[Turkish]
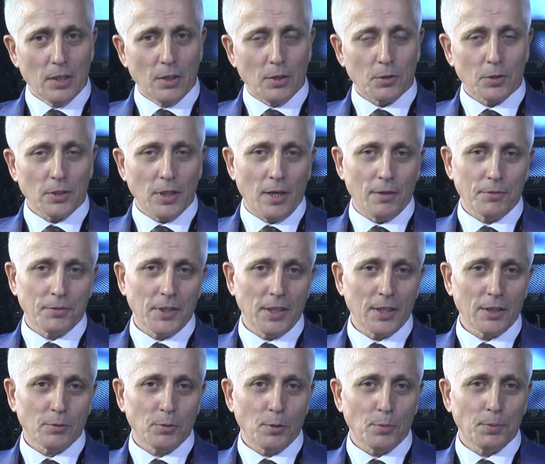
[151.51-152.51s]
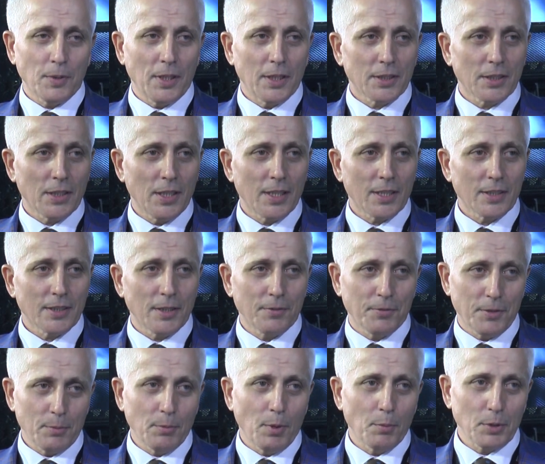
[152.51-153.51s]
Orada haftalık toplantılarında
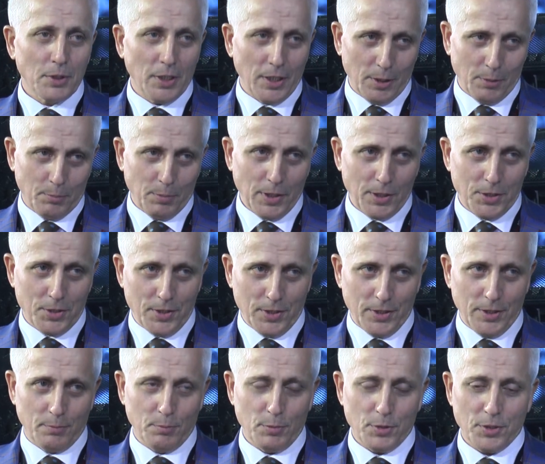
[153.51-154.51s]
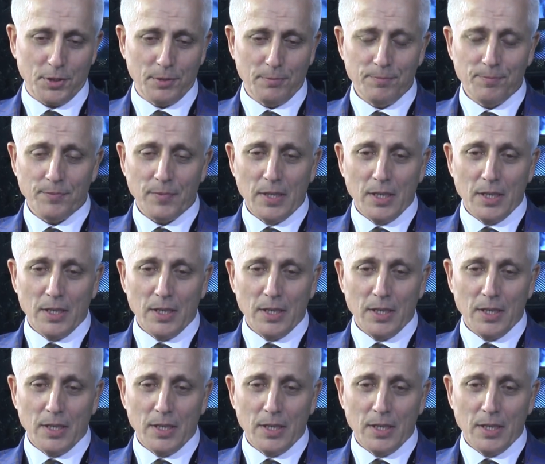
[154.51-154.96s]
firmamı tanıtmak için gitmiştim.